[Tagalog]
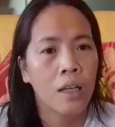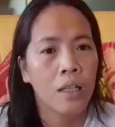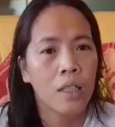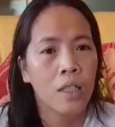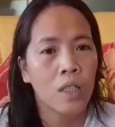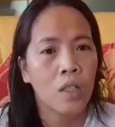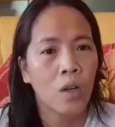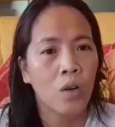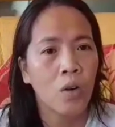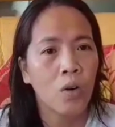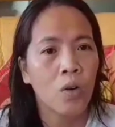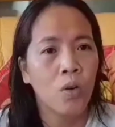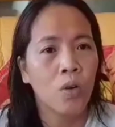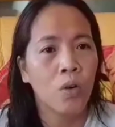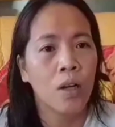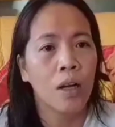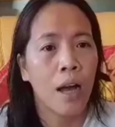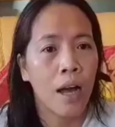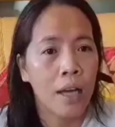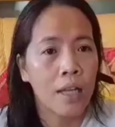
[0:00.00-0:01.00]
So,
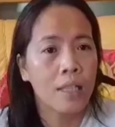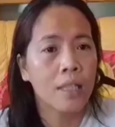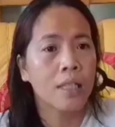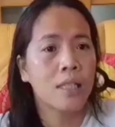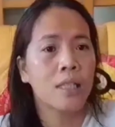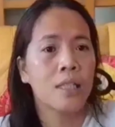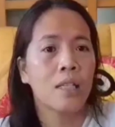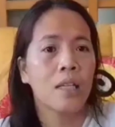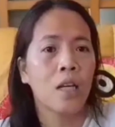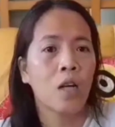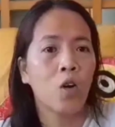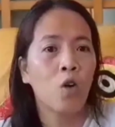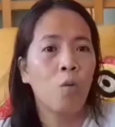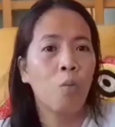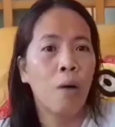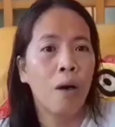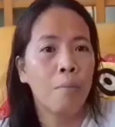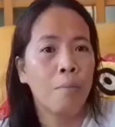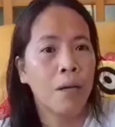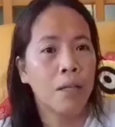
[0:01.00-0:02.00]
guys, kung
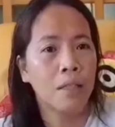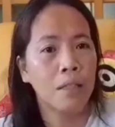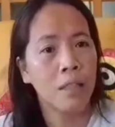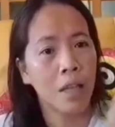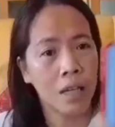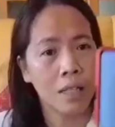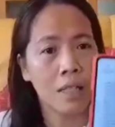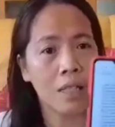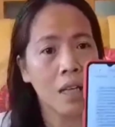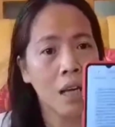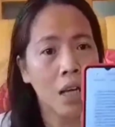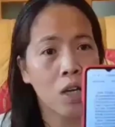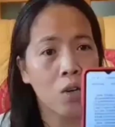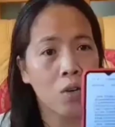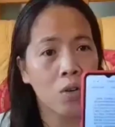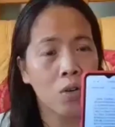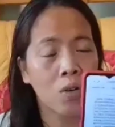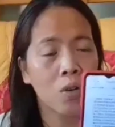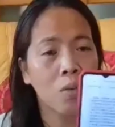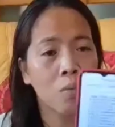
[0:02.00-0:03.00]
may ma-text
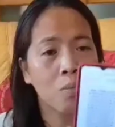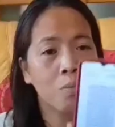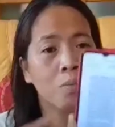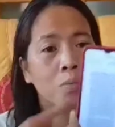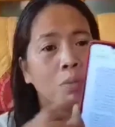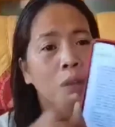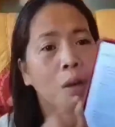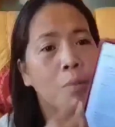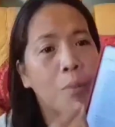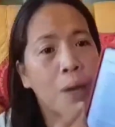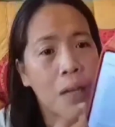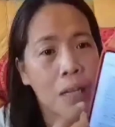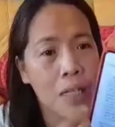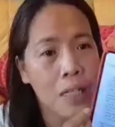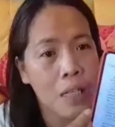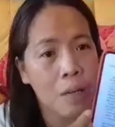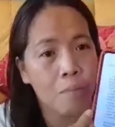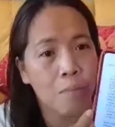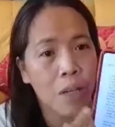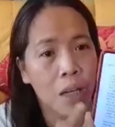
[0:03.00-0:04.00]
kayo na
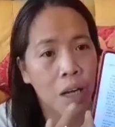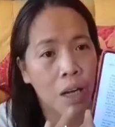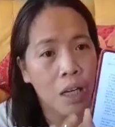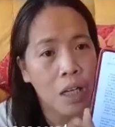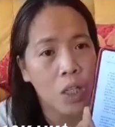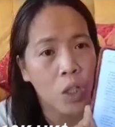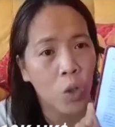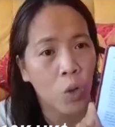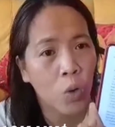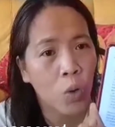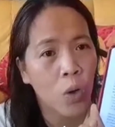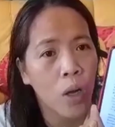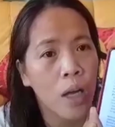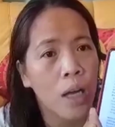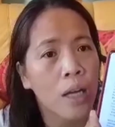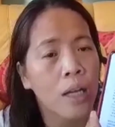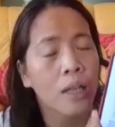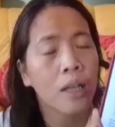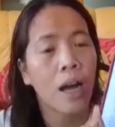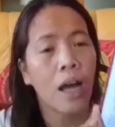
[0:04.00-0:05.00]
ma-receive na ganito,
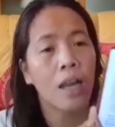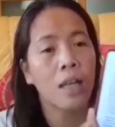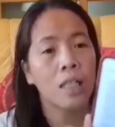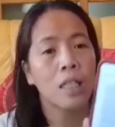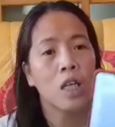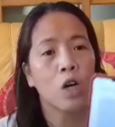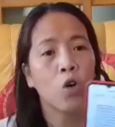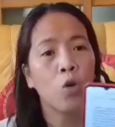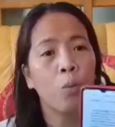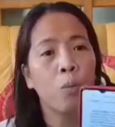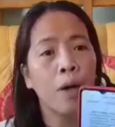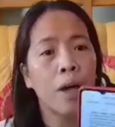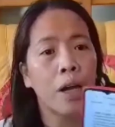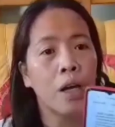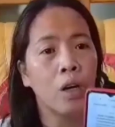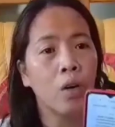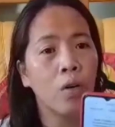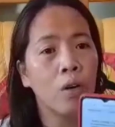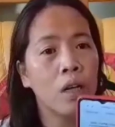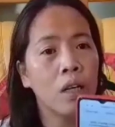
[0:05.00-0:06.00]
galing sa
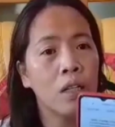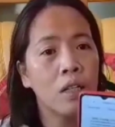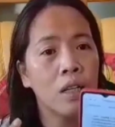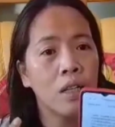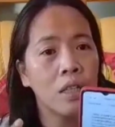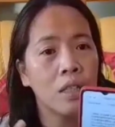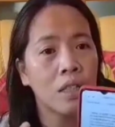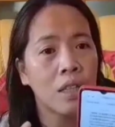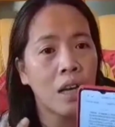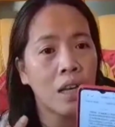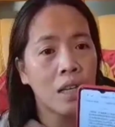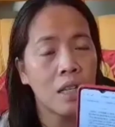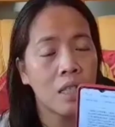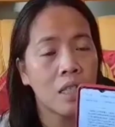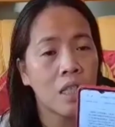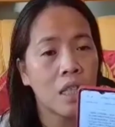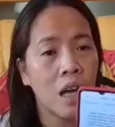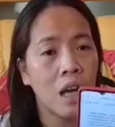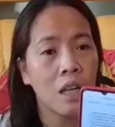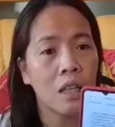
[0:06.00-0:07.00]
gobyerno, hindi
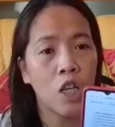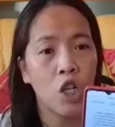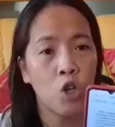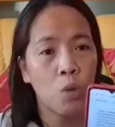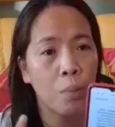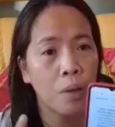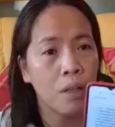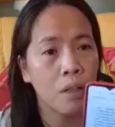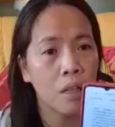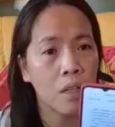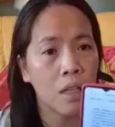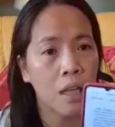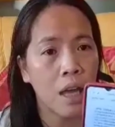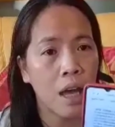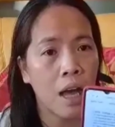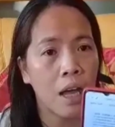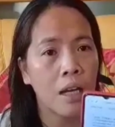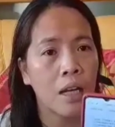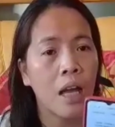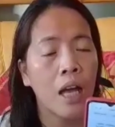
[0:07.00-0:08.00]
Chinese siya, hindi niyo
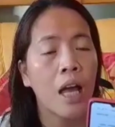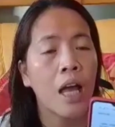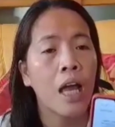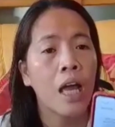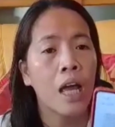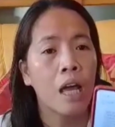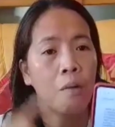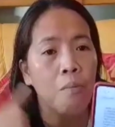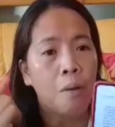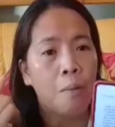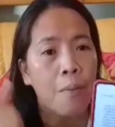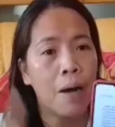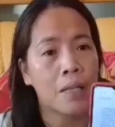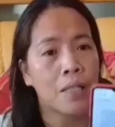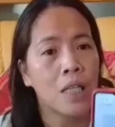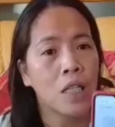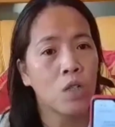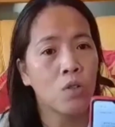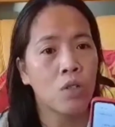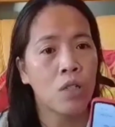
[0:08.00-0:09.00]
maintindihan,
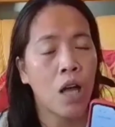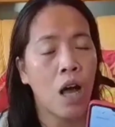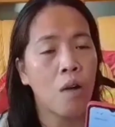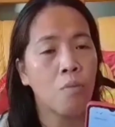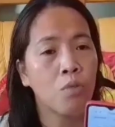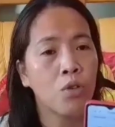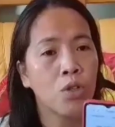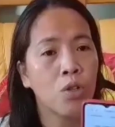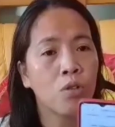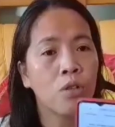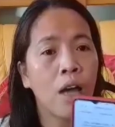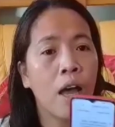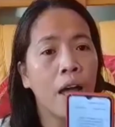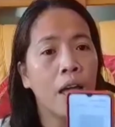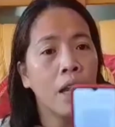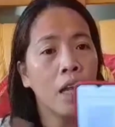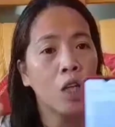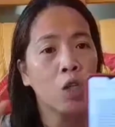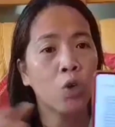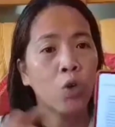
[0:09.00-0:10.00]
ipabasa niyo sa amo niyo dahil
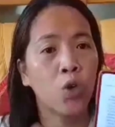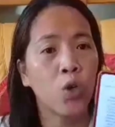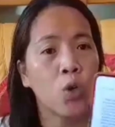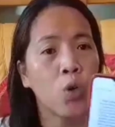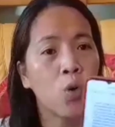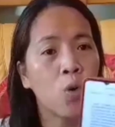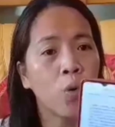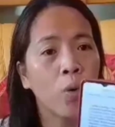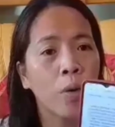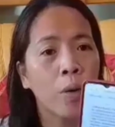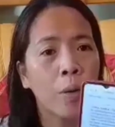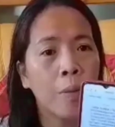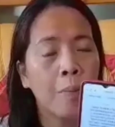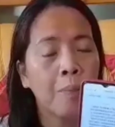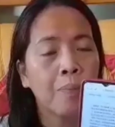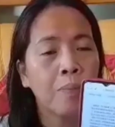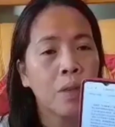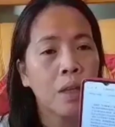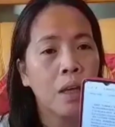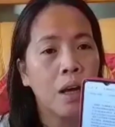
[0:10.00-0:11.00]
ito yung
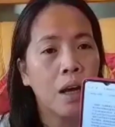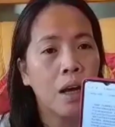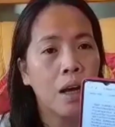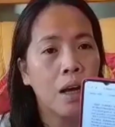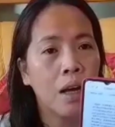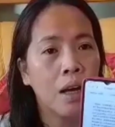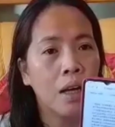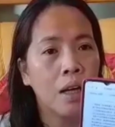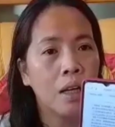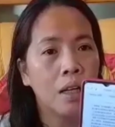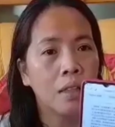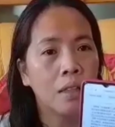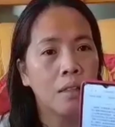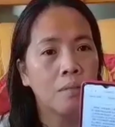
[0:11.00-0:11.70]
uh, ah,